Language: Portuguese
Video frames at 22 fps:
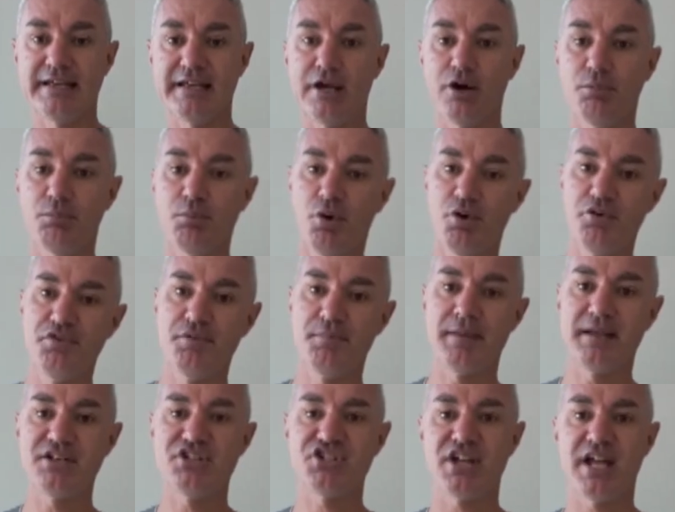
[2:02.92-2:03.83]
que eu
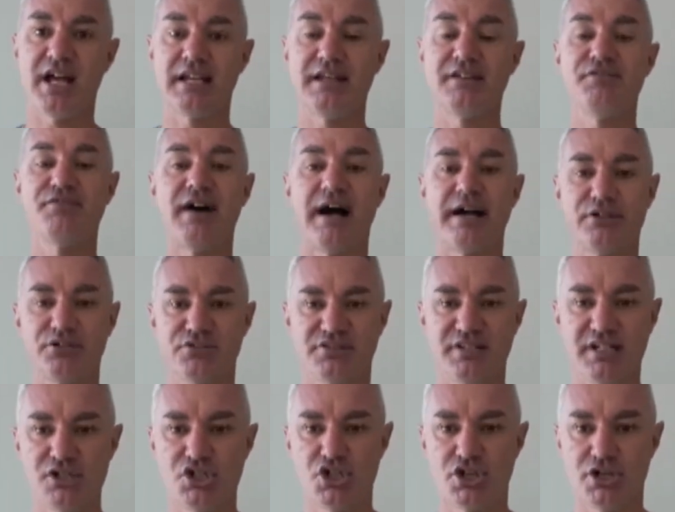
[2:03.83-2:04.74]
movimente ela em vários
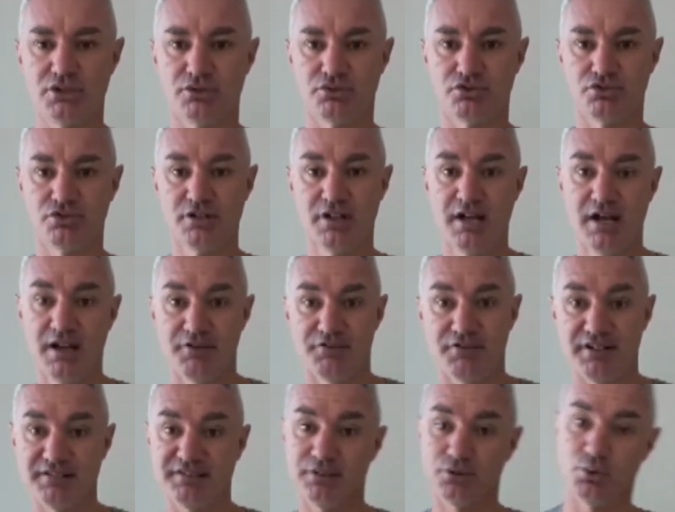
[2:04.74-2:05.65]
sentidos,
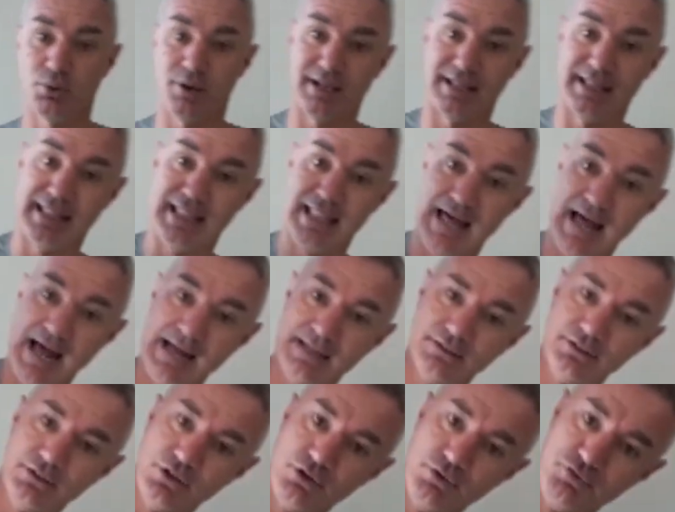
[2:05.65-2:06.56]
fazendo
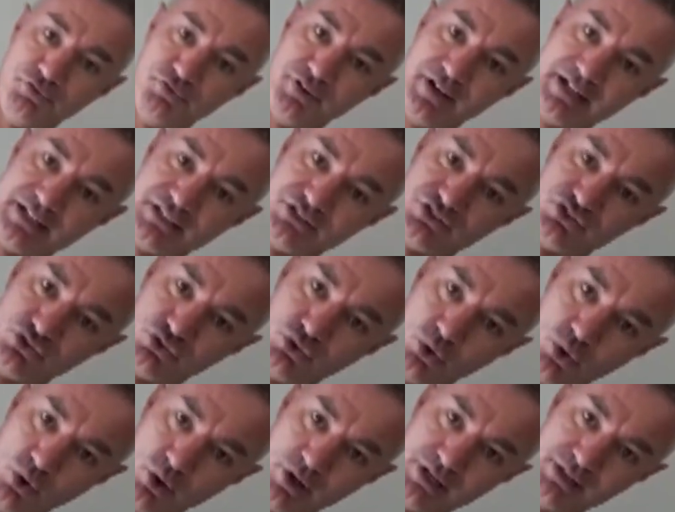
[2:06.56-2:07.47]

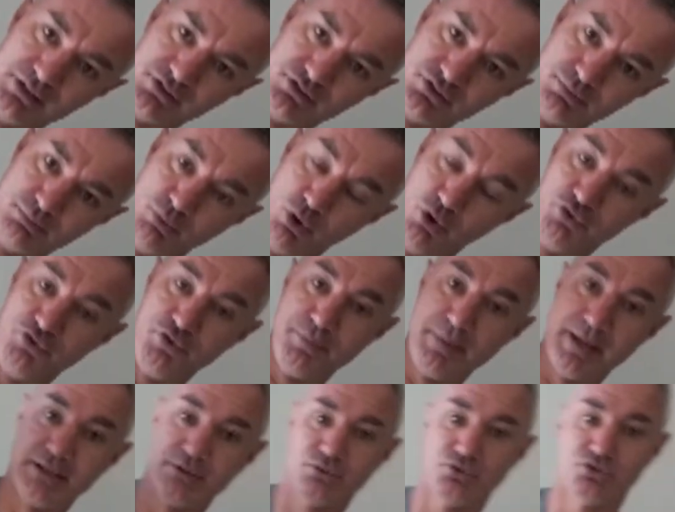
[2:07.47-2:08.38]
latroflexões,
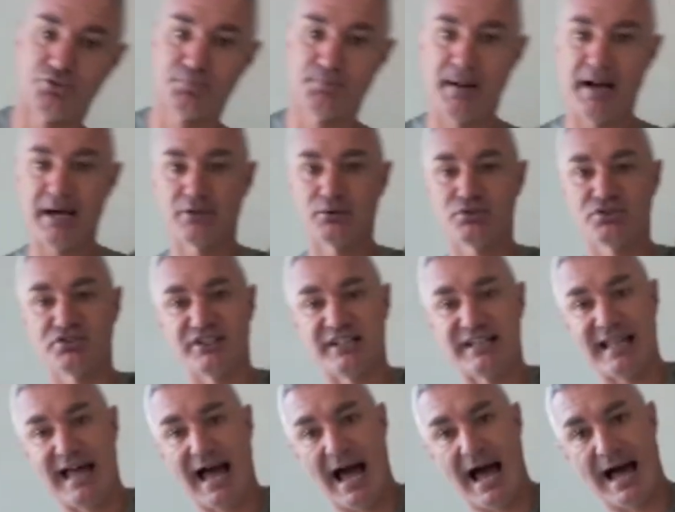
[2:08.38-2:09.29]
movimentos para os
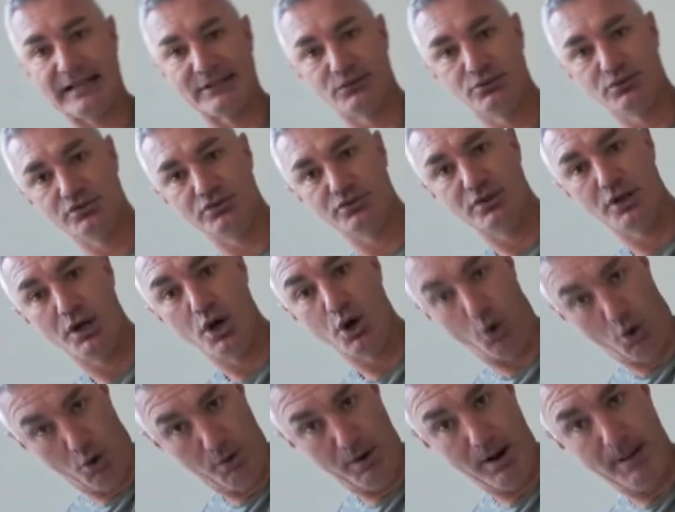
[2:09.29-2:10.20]
lados
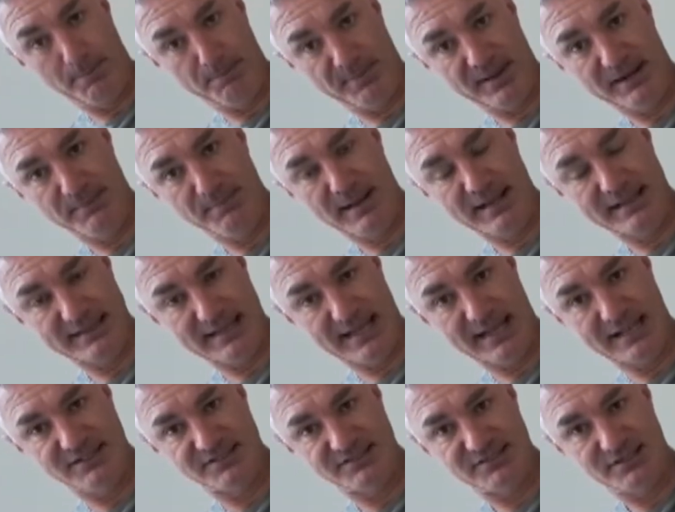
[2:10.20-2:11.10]
com a
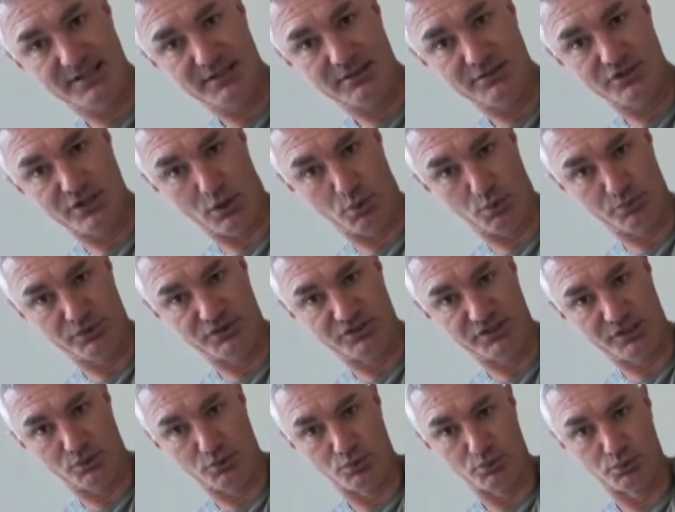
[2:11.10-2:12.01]
permanência de alguns
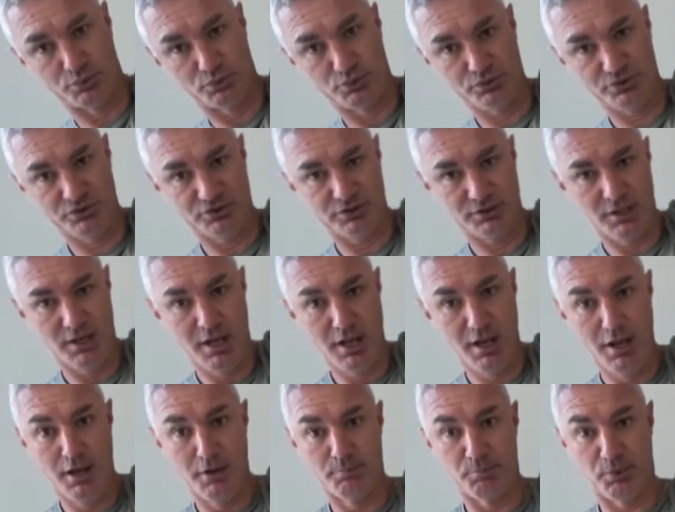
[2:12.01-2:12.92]
segundos,
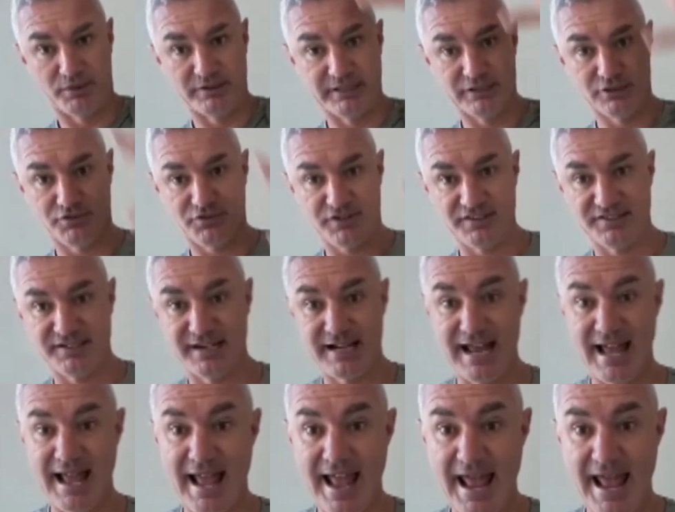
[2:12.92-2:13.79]
podendo fazer